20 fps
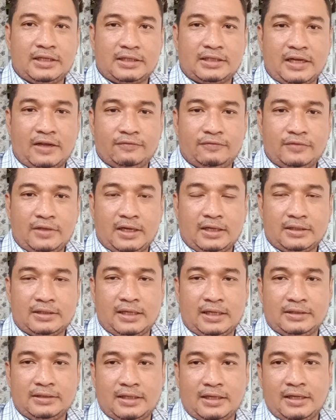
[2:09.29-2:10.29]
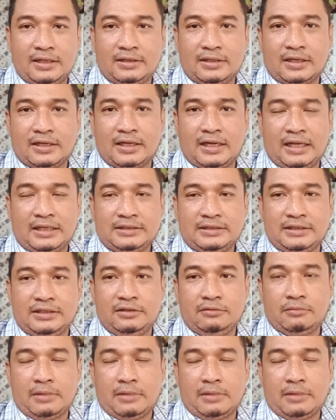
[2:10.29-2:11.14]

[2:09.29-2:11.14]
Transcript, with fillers: terdaftar dan terintegrasi,